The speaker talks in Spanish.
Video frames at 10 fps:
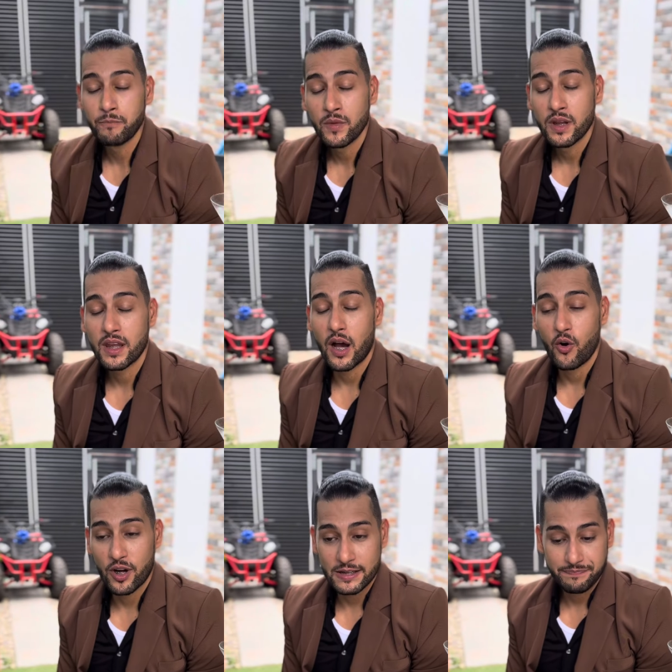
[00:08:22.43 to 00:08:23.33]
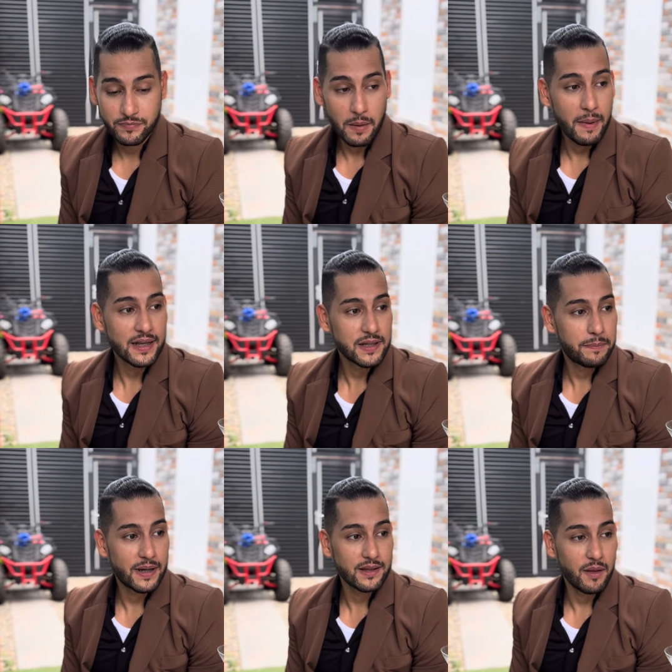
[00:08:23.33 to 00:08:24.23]
no surgen en la vida.
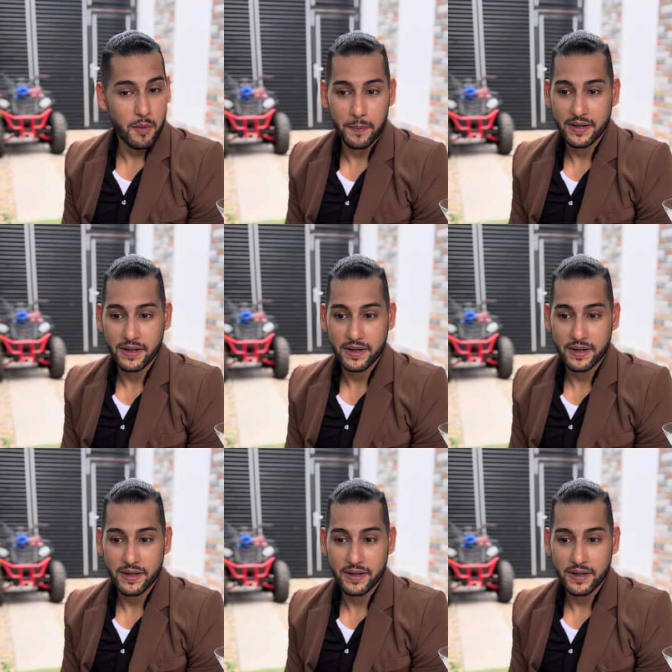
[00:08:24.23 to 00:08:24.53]
Con buena